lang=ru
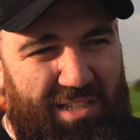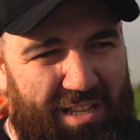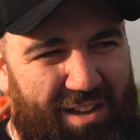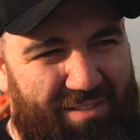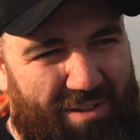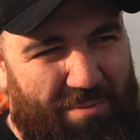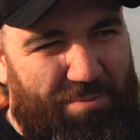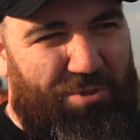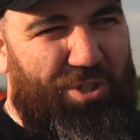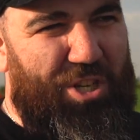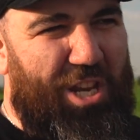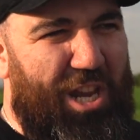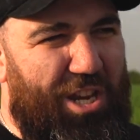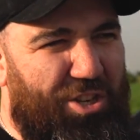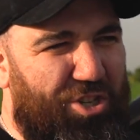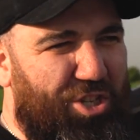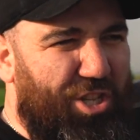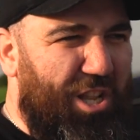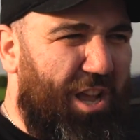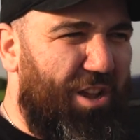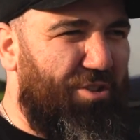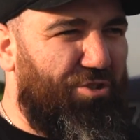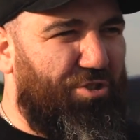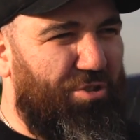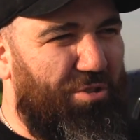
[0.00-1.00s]
Да вообще, я
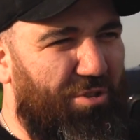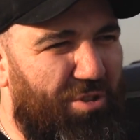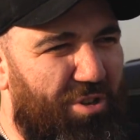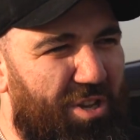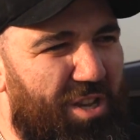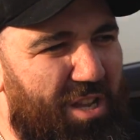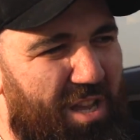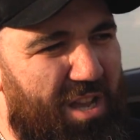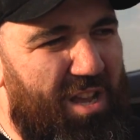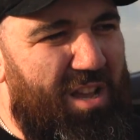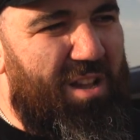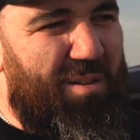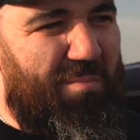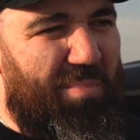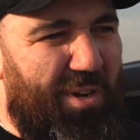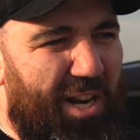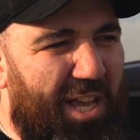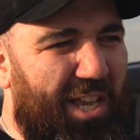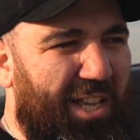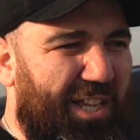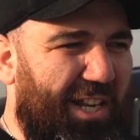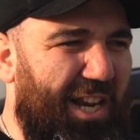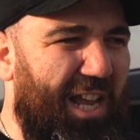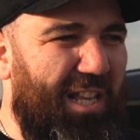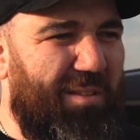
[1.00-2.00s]
считаю, что
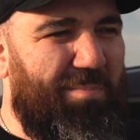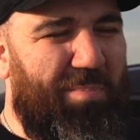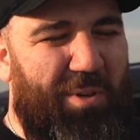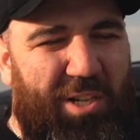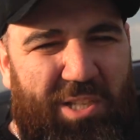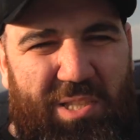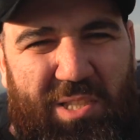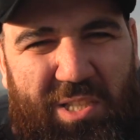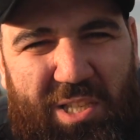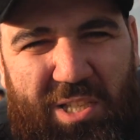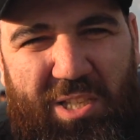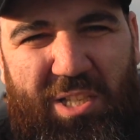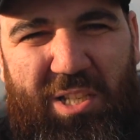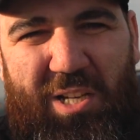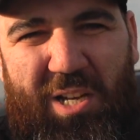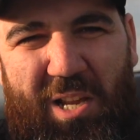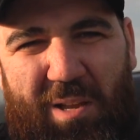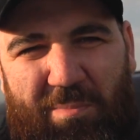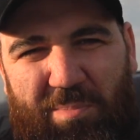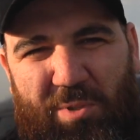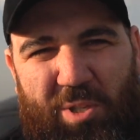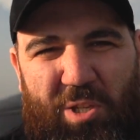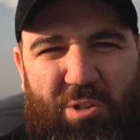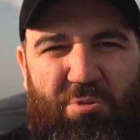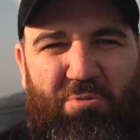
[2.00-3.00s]
проиграть простительно
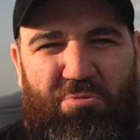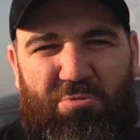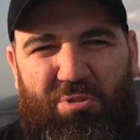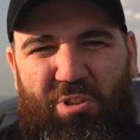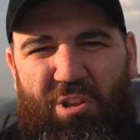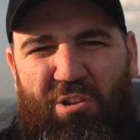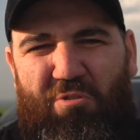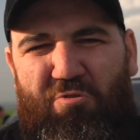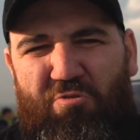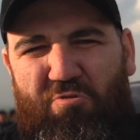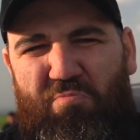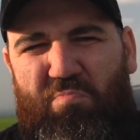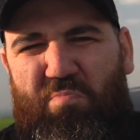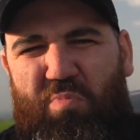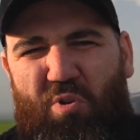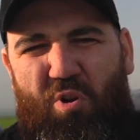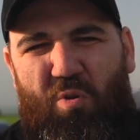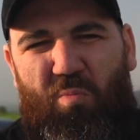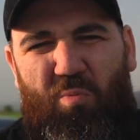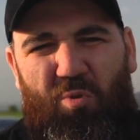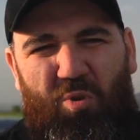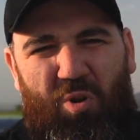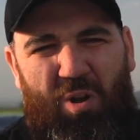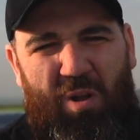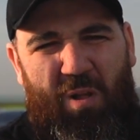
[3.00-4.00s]
абсолютно
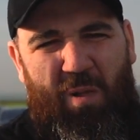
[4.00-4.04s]
любому.